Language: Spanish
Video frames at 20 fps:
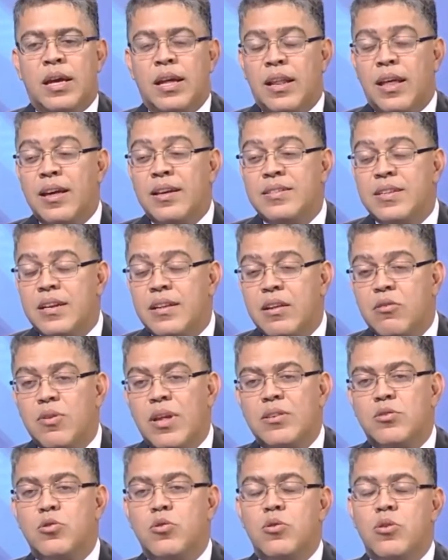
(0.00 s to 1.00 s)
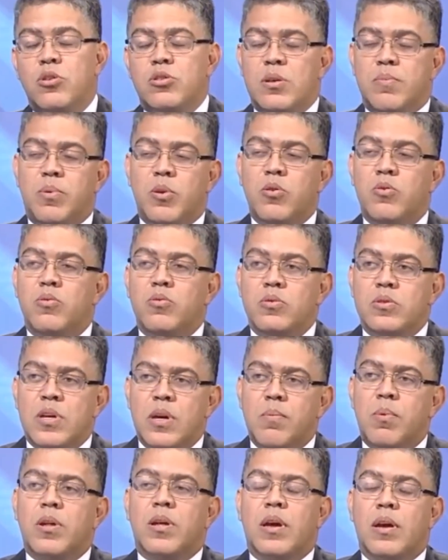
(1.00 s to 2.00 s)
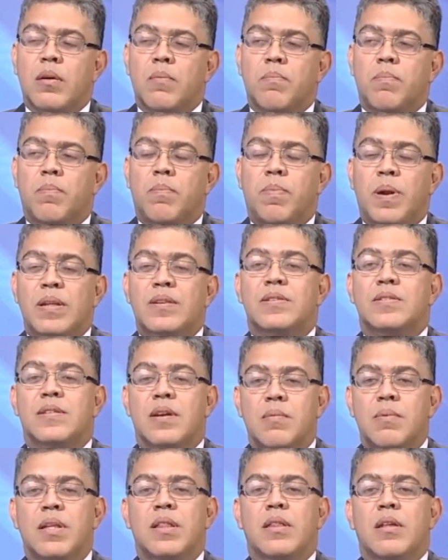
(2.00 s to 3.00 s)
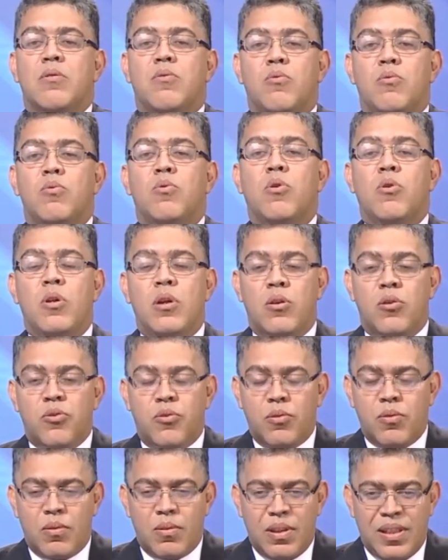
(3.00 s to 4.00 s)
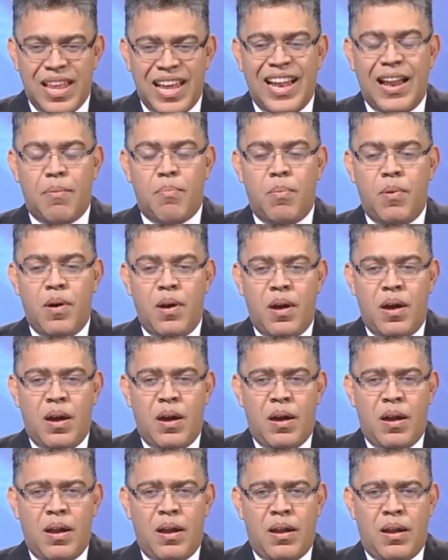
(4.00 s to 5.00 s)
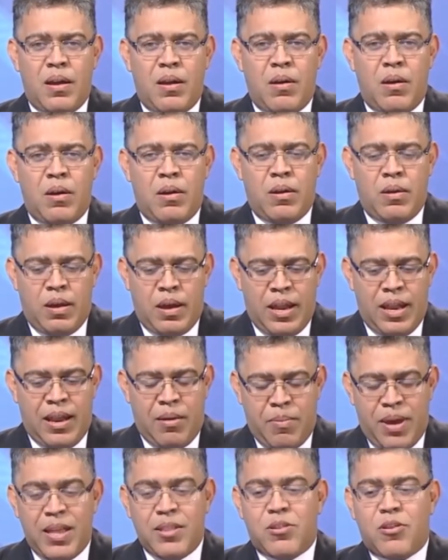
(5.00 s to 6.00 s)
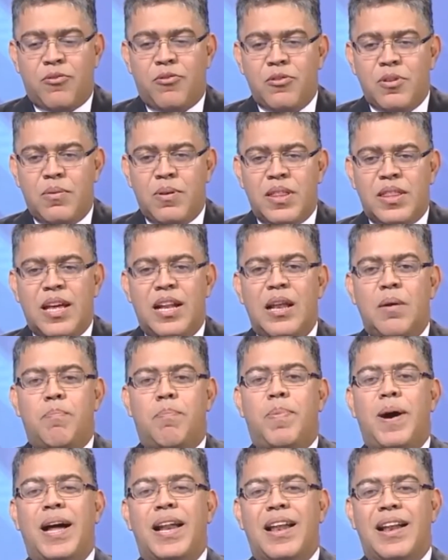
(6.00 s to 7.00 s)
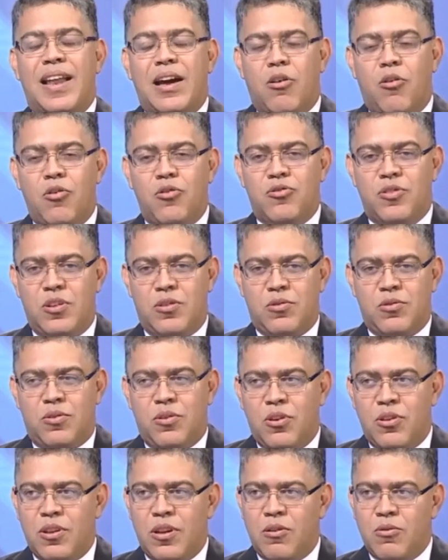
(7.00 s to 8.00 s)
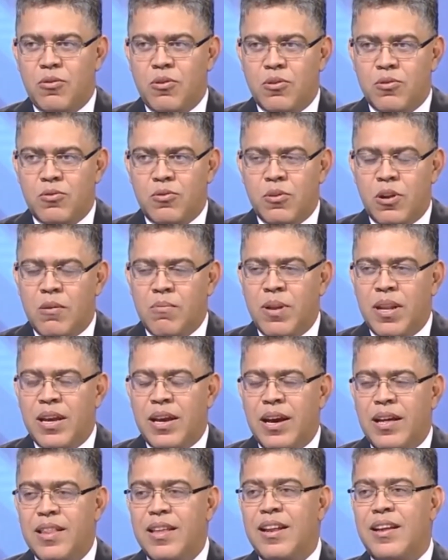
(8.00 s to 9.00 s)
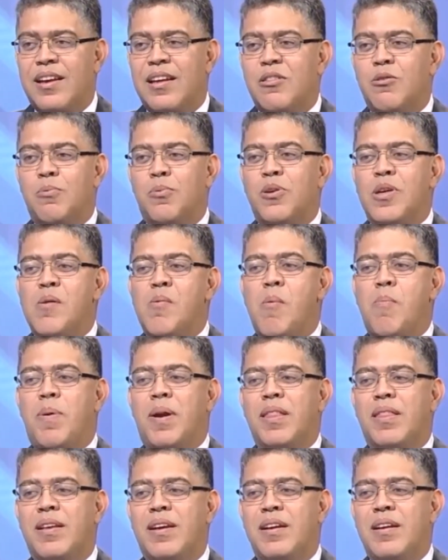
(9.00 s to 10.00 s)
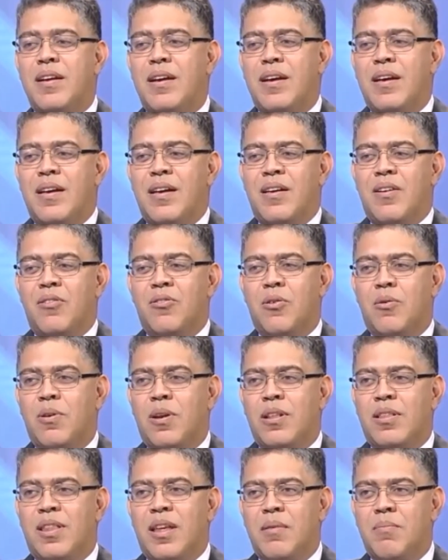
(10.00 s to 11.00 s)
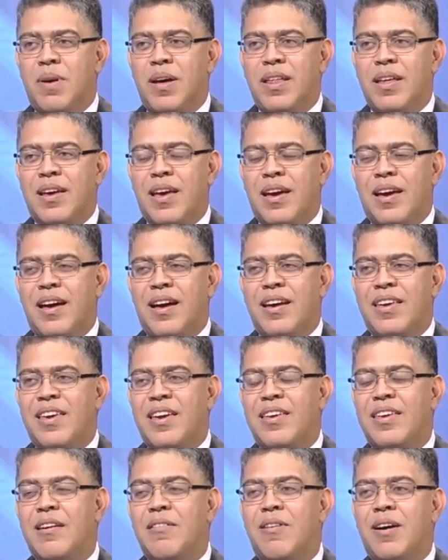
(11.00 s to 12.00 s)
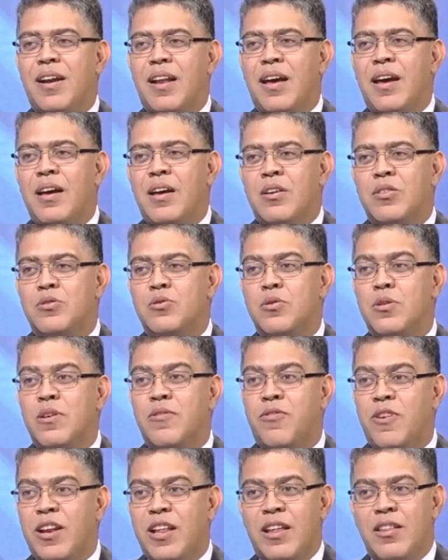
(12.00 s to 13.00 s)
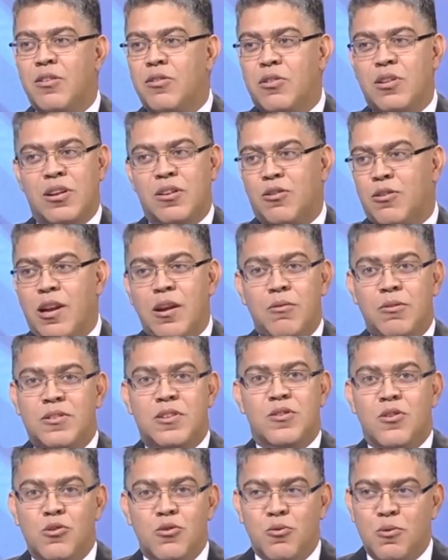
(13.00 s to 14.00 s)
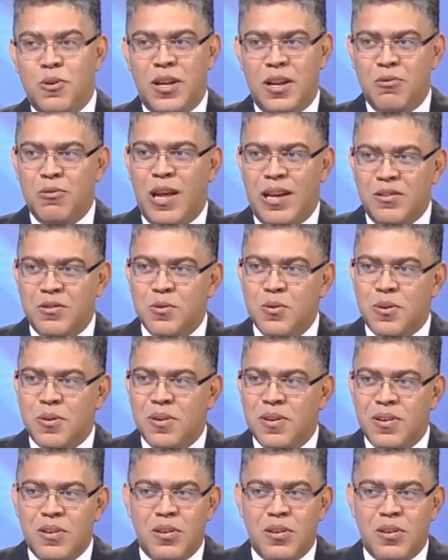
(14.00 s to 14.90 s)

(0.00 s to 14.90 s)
quería decirte, sur no se pronuncia porque precisamente uno de los de elementos fundamentales para la constitución de la Unión Suramericana es que no podíamos partir sobre el tema de que cada quien llevara sus diferentes territoriales, porque si no, no hubiera UNASUR.